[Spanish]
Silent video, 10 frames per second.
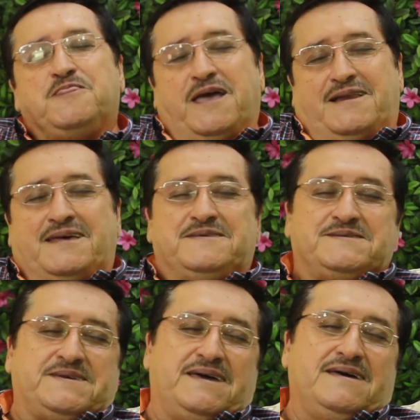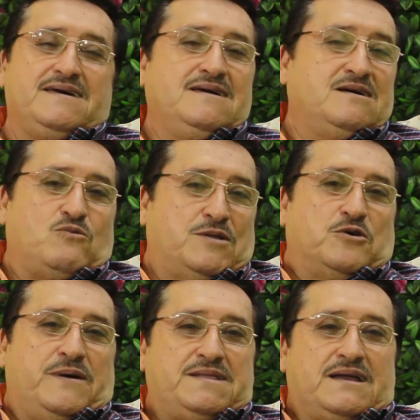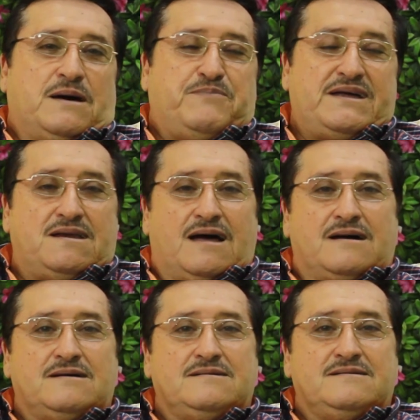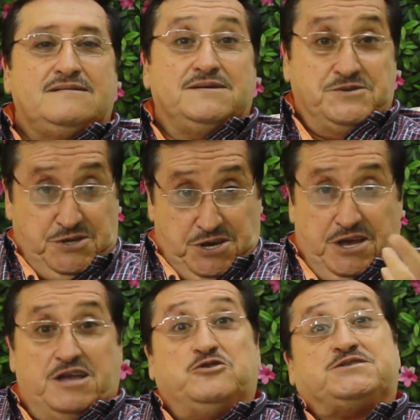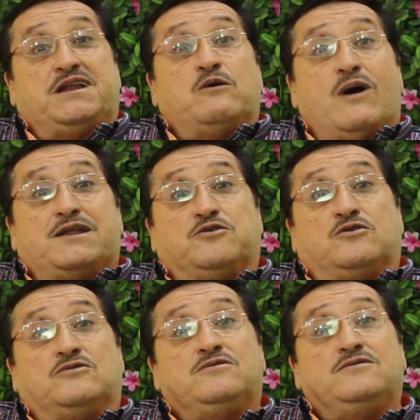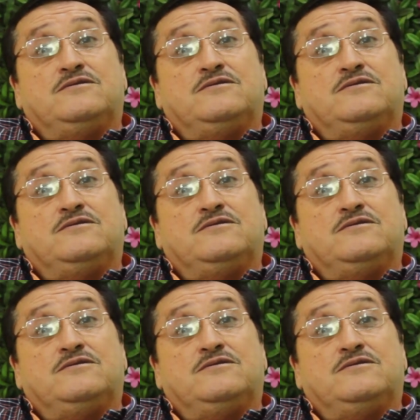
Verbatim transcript: Y le dice, cuando venda la perla, si quiere yo se la guardo.